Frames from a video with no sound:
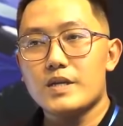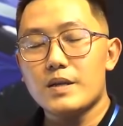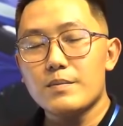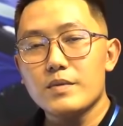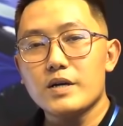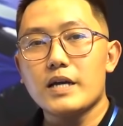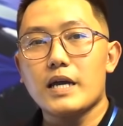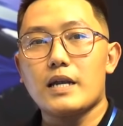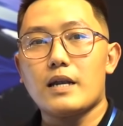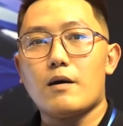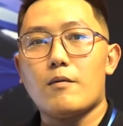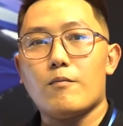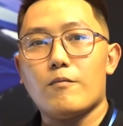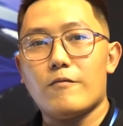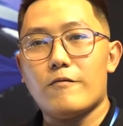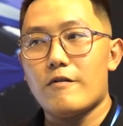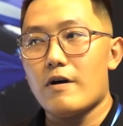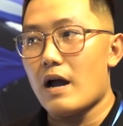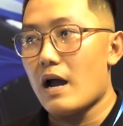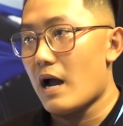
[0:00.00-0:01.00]
chín mươi nghìn
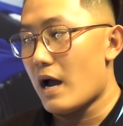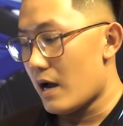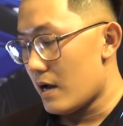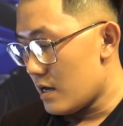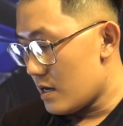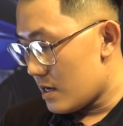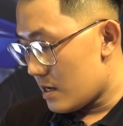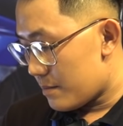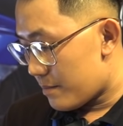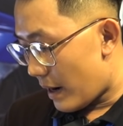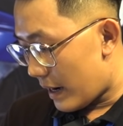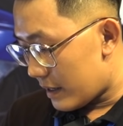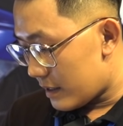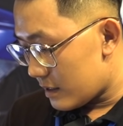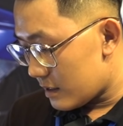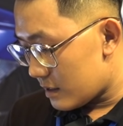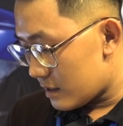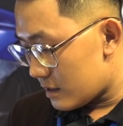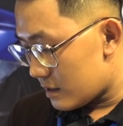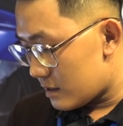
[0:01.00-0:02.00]
đồng và
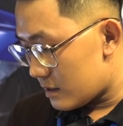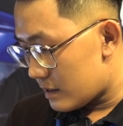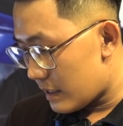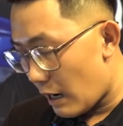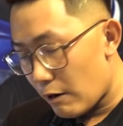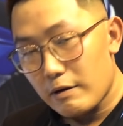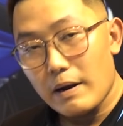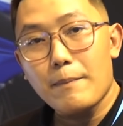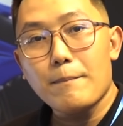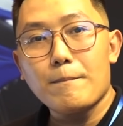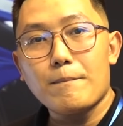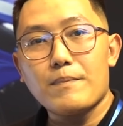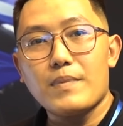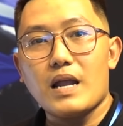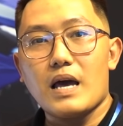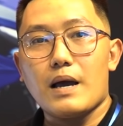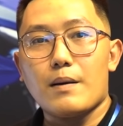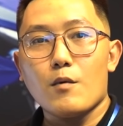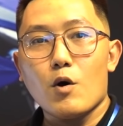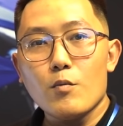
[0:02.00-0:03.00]
bản cao cấp
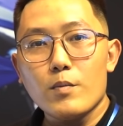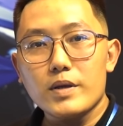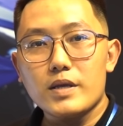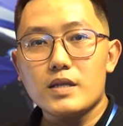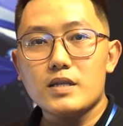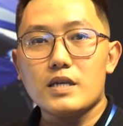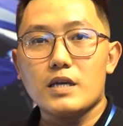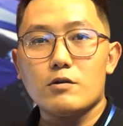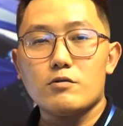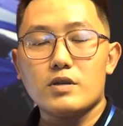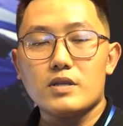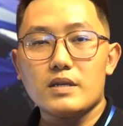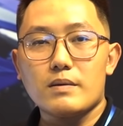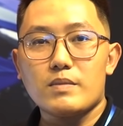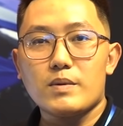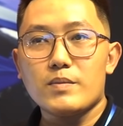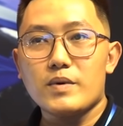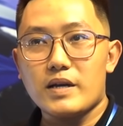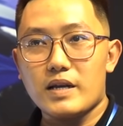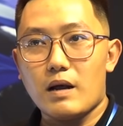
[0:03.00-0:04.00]
là bốn mươi chín triệu chín
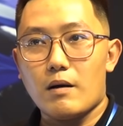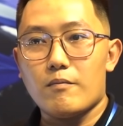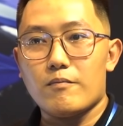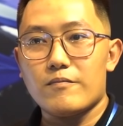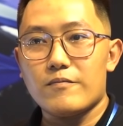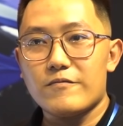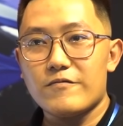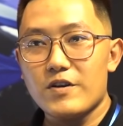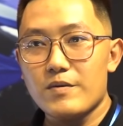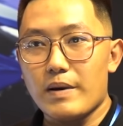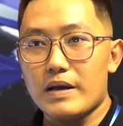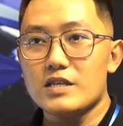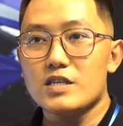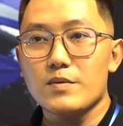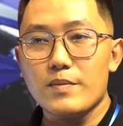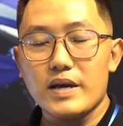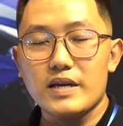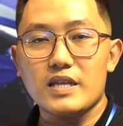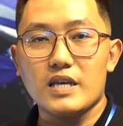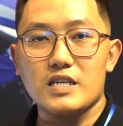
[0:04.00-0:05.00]
trăm chín mươi nghìn đồng. Phiên bản
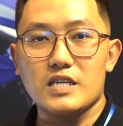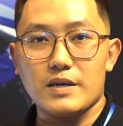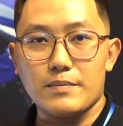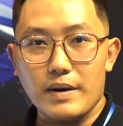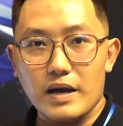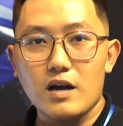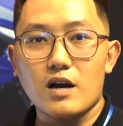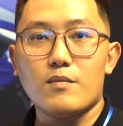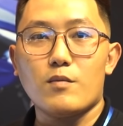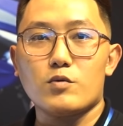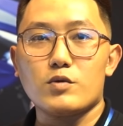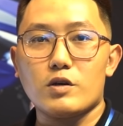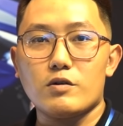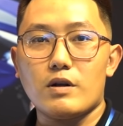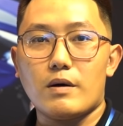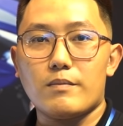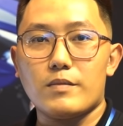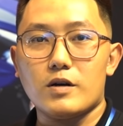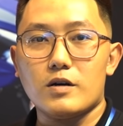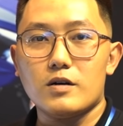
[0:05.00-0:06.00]
giê pê thì sẽ mắc hơn một triệu
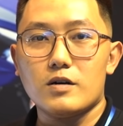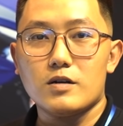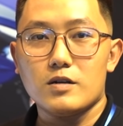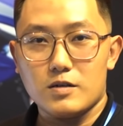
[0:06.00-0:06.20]
đồng nữa.